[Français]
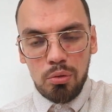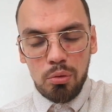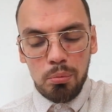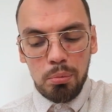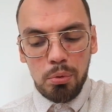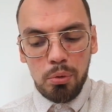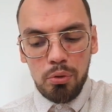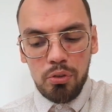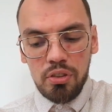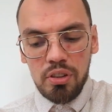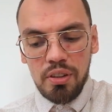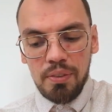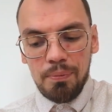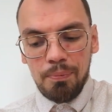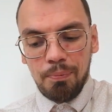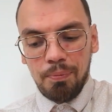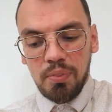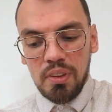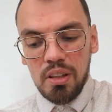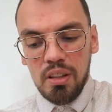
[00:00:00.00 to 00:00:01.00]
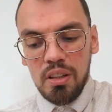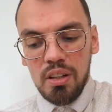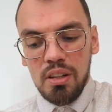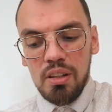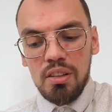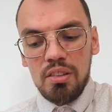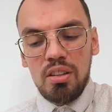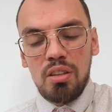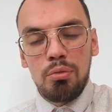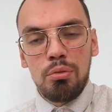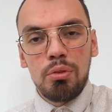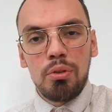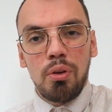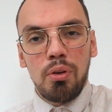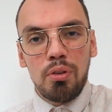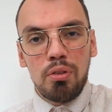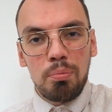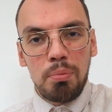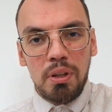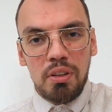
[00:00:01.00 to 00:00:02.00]
son prochain. Laissez-vous
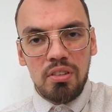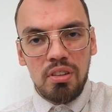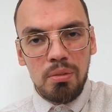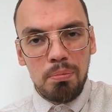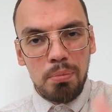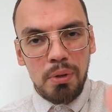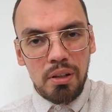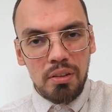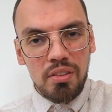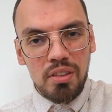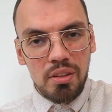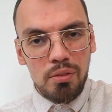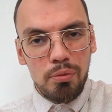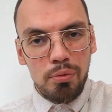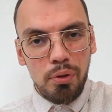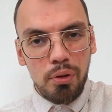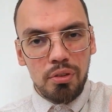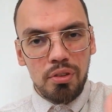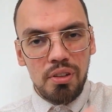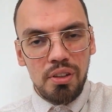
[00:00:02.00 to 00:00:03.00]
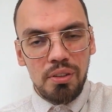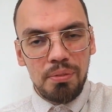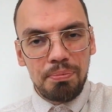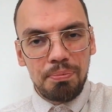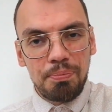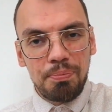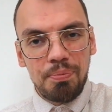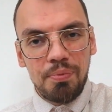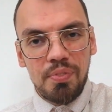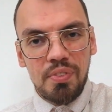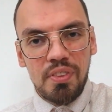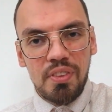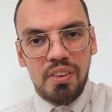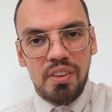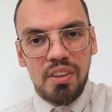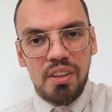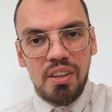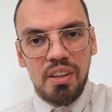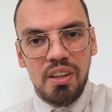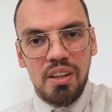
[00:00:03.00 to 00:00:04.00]
transpercer par cette force-là.
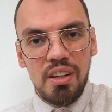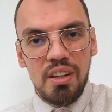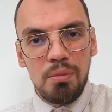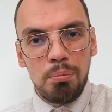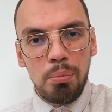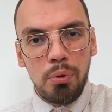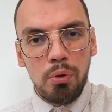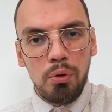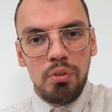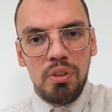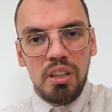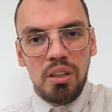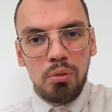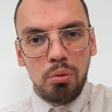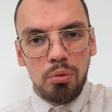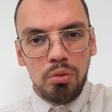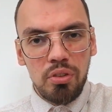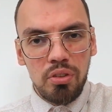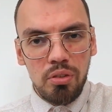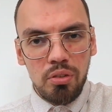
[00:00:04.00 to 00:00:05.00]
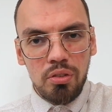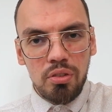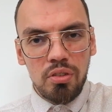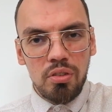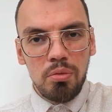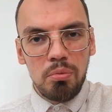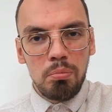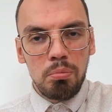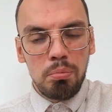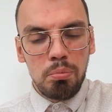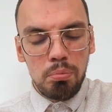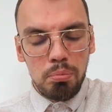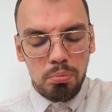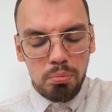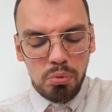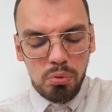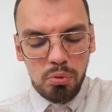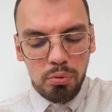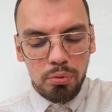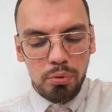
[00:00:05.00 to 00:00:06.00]
Prenez conscience
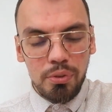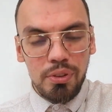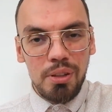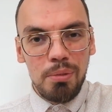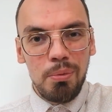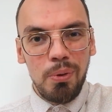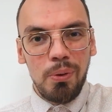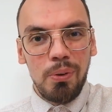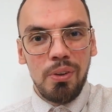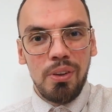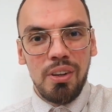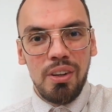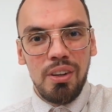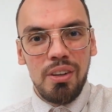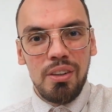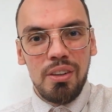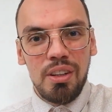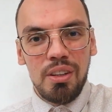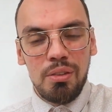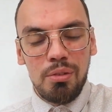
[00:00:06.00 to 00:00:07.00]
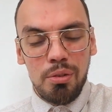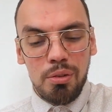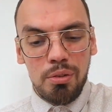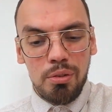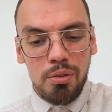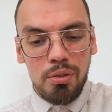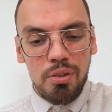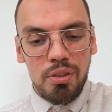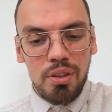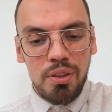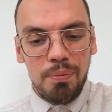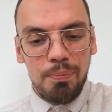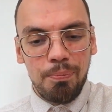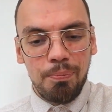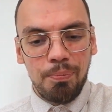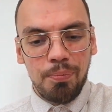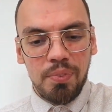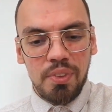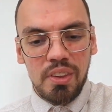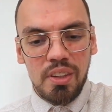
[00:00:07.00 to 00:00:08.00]
profondément de ce que c'est.
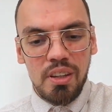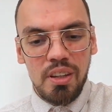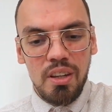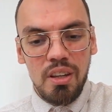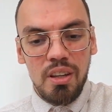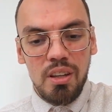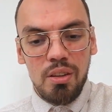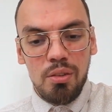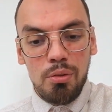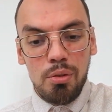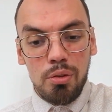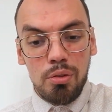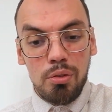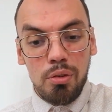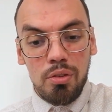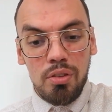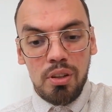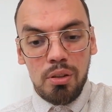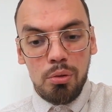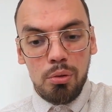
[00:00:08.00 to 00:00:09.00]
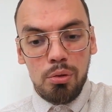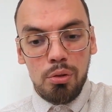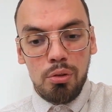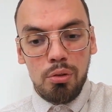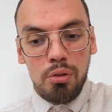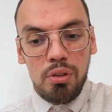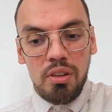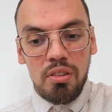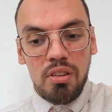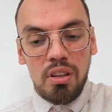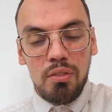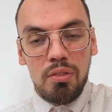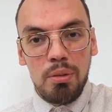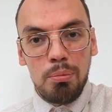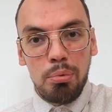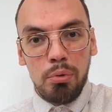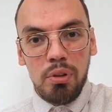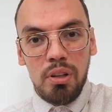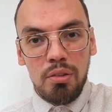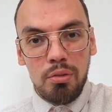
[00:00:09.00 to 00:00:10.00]
De ce que c'est que de donner sa vie
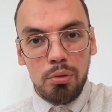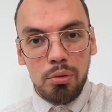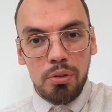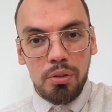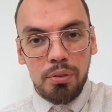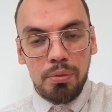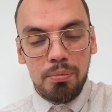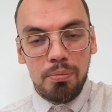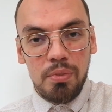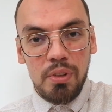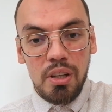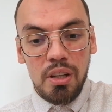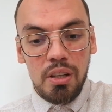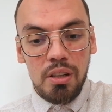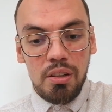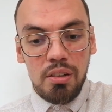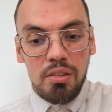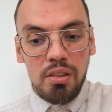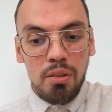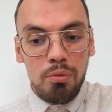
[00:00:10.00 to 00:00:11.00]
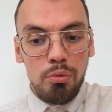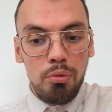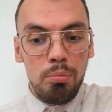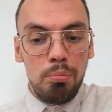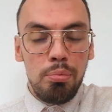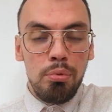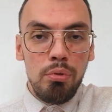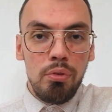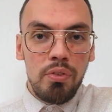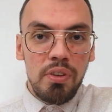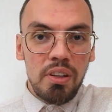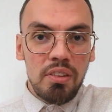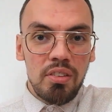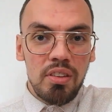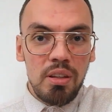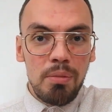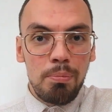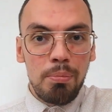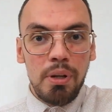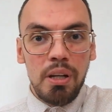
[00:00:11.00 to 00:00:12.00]
pour les autres. Laissez-vous
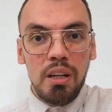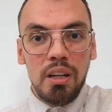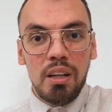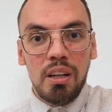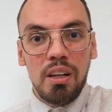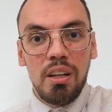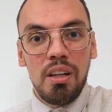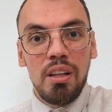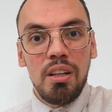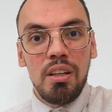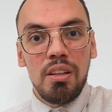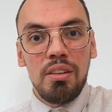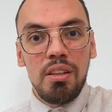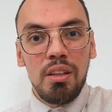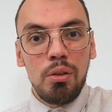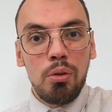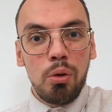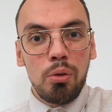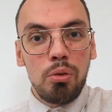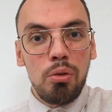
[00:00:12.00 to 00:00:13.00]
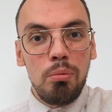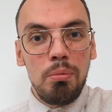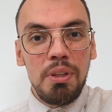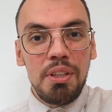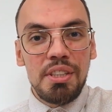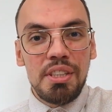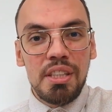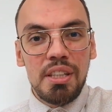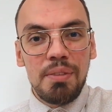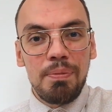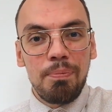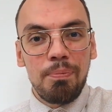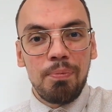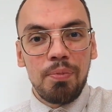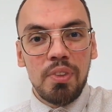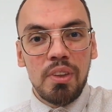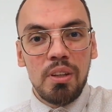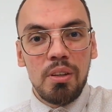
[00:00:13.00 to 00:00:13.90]
bouleverser par des corps de métier,